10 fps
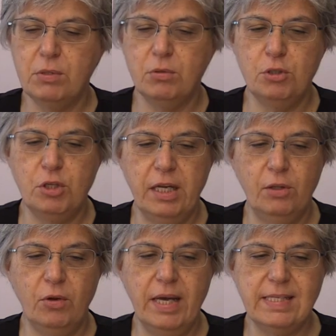questo
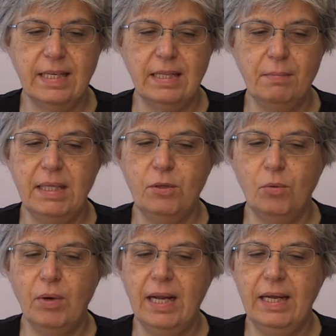oggetto è esattamente
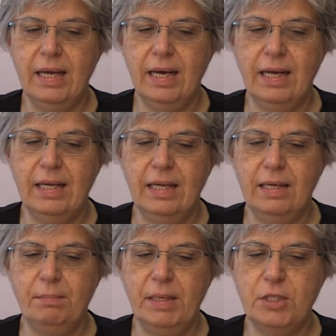uguale
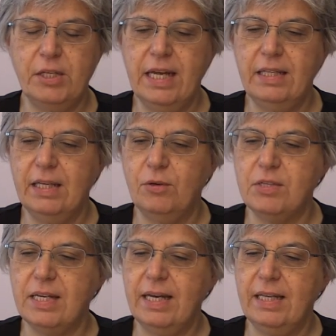al precedente
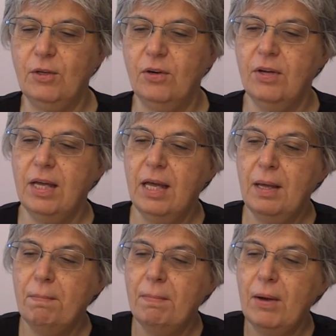icosaedro,
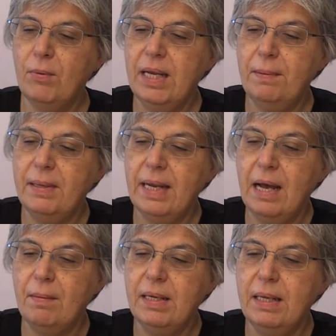ma qui le
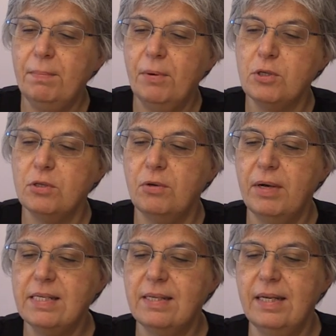piramidi possono
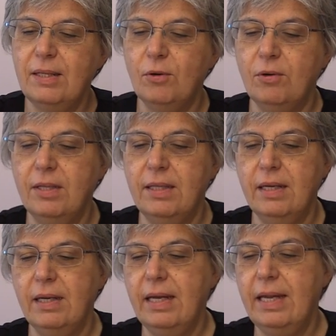essere
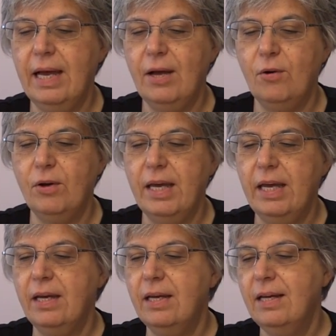tolte ed ecco
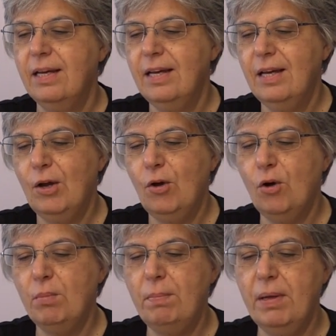che,
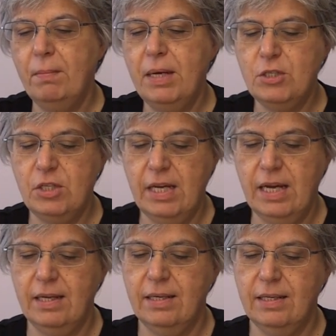come per
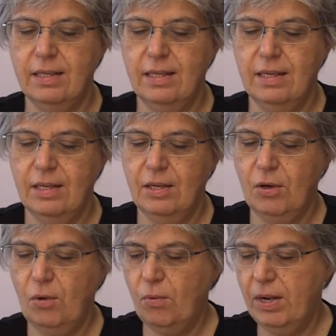magia,
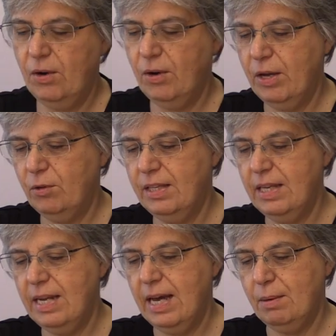quello che
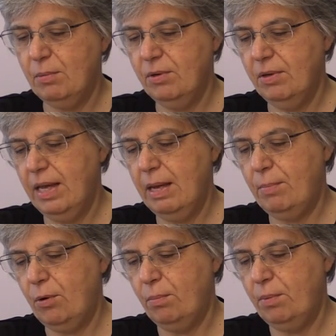otteniamo è
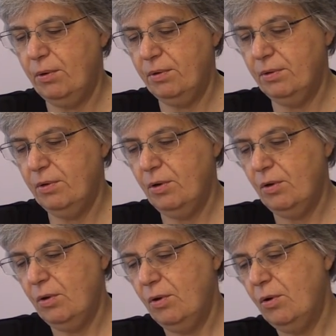proprio
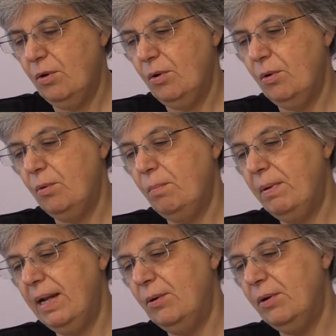un
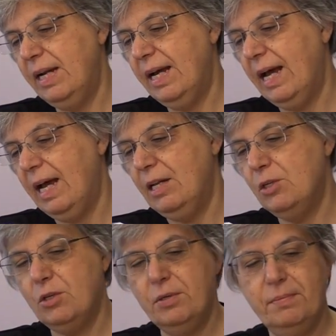pallone da
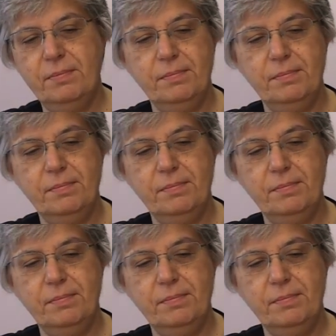calcio.